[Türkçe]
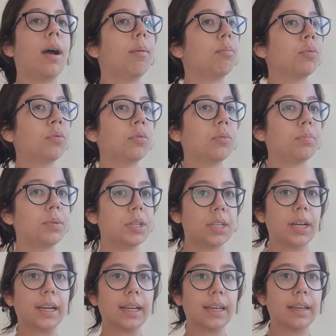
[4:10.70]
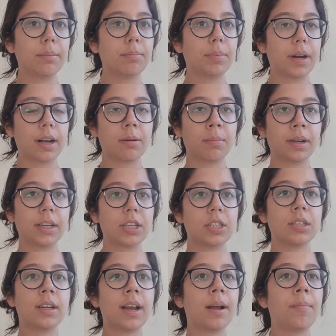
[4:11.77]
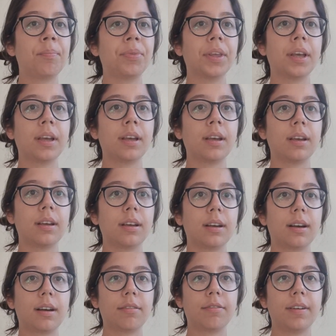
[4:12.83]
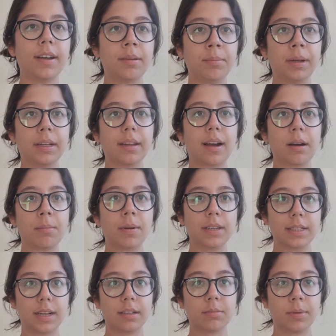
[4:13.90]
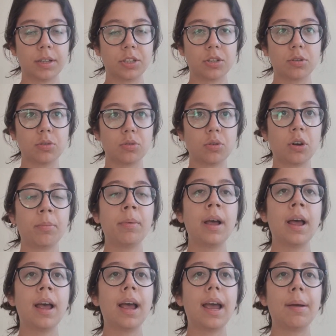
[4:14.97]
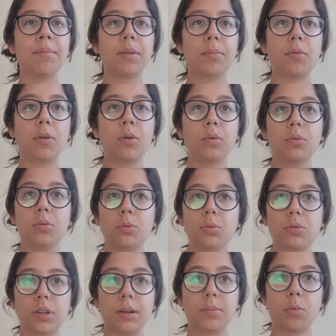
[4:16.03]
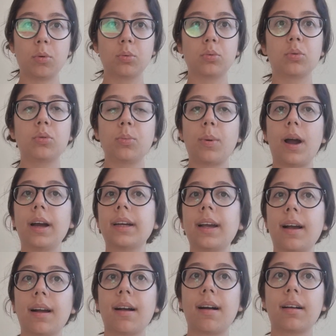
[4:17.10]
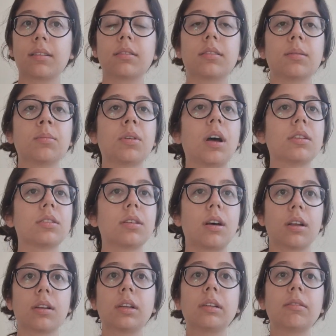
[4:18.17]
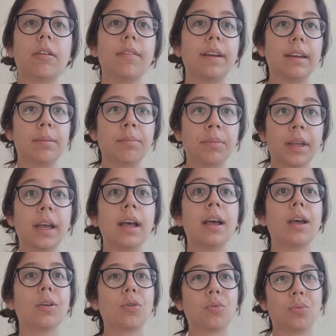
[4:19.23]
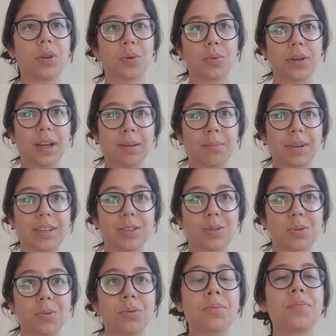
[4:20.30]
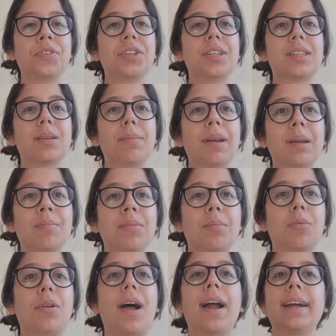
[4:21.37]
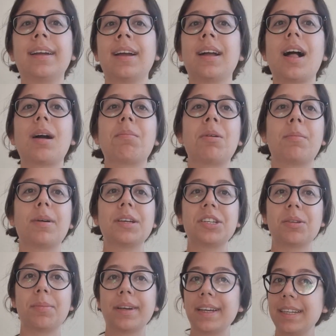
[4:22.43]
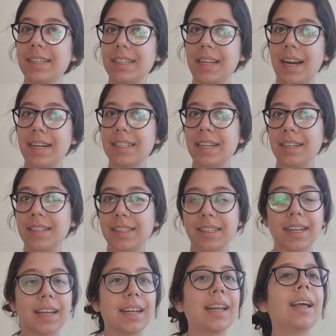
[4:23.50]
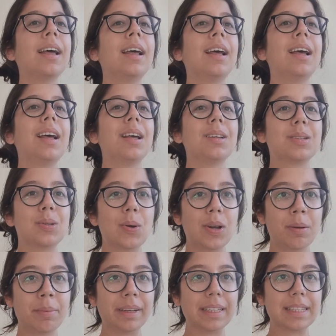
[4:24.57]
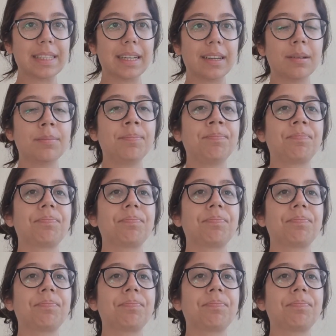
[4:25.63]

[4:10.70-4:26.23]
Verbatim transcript: Bunu bir şekilde bırakmak için hem e, kafein miktarımı azaltmaya çalışıyorum hem de böyle uyku düzenimi oturtup erken kalktığım daha sağlıklı ve verimli günlere uyanmak istiyorum. Siz de benimle böyle erken kalkmaya başlamak isterseniz diye de söylemek istedim.